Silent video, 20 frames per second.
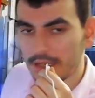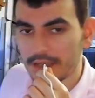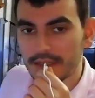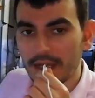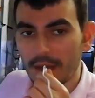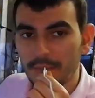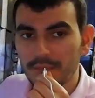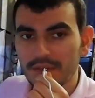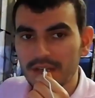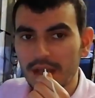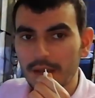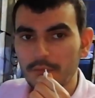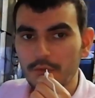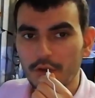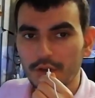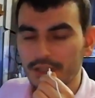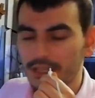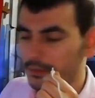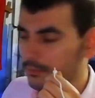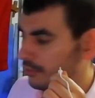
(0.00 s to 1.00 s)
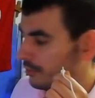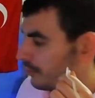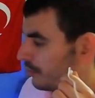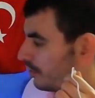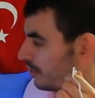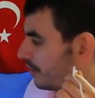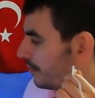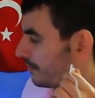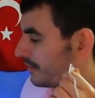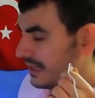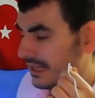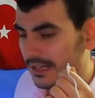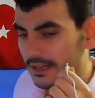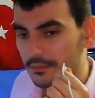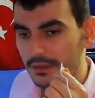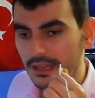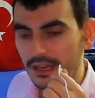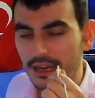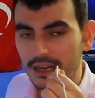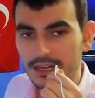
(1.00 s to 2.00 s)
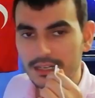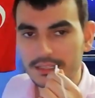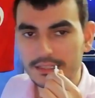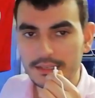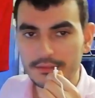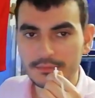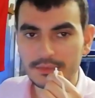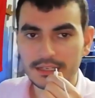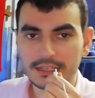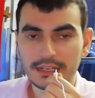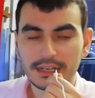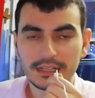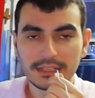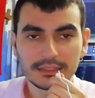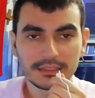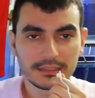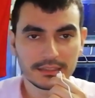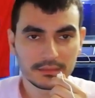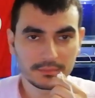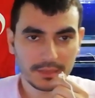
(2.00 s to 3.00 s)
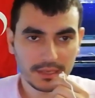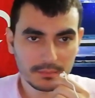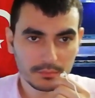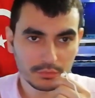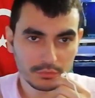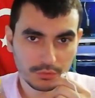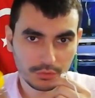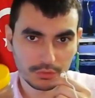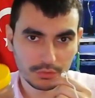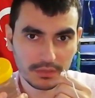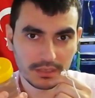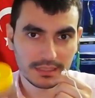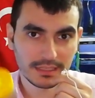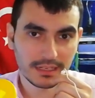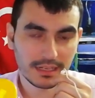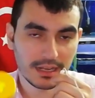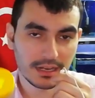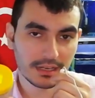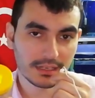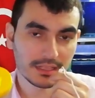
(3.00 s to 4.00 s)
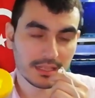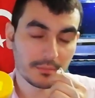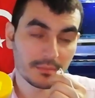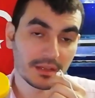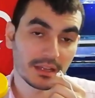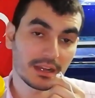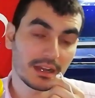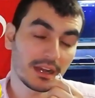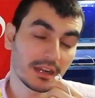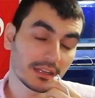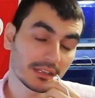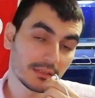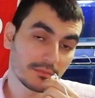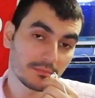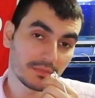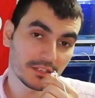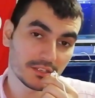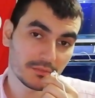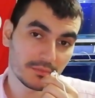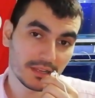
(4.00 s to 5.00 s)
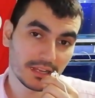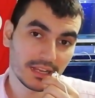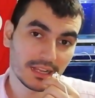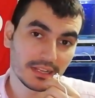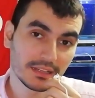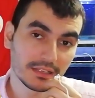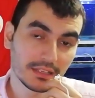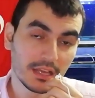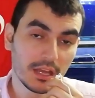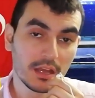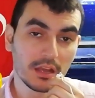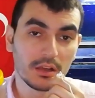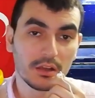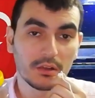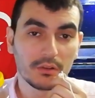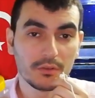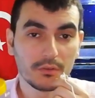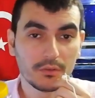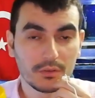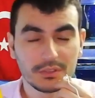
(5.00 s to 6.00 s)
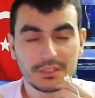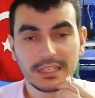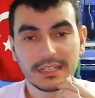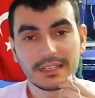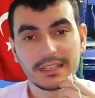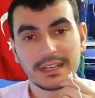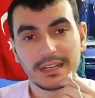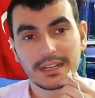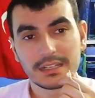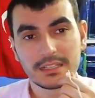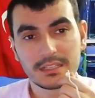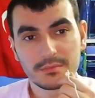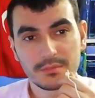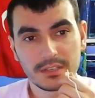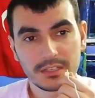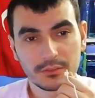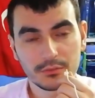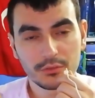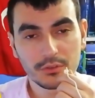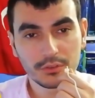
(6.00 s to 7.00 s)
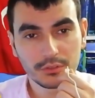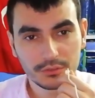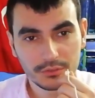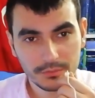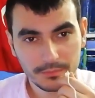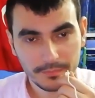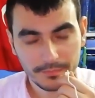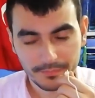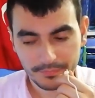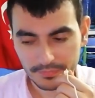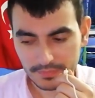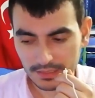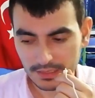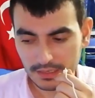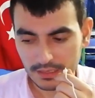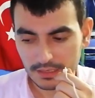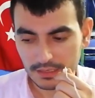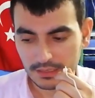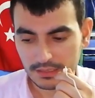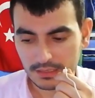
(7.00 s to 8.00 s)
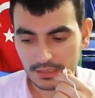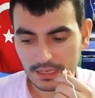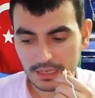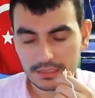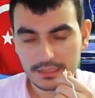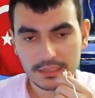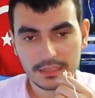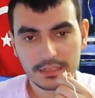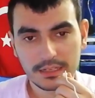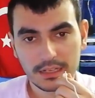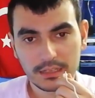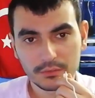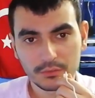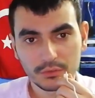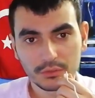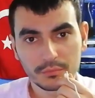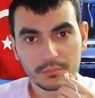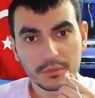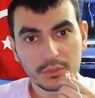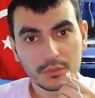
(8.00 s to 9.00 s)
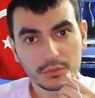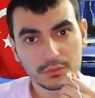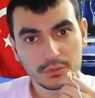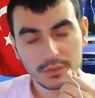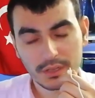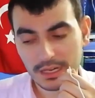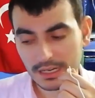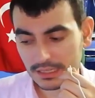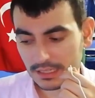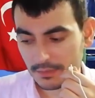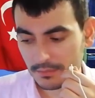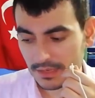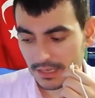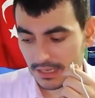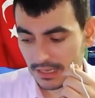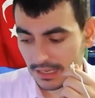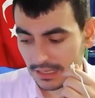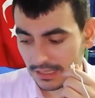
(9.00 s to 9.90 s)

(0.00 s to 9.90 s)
Yapacağım yöntemi söylüyorum. Diyelim ki Artemiye'yi aldınız. Ben bunu sonradan Artemiye aklım başıma geldi. Öteki Artemiye'ye döktüm. Ee, Allah razı olsun bir kutu Artemiye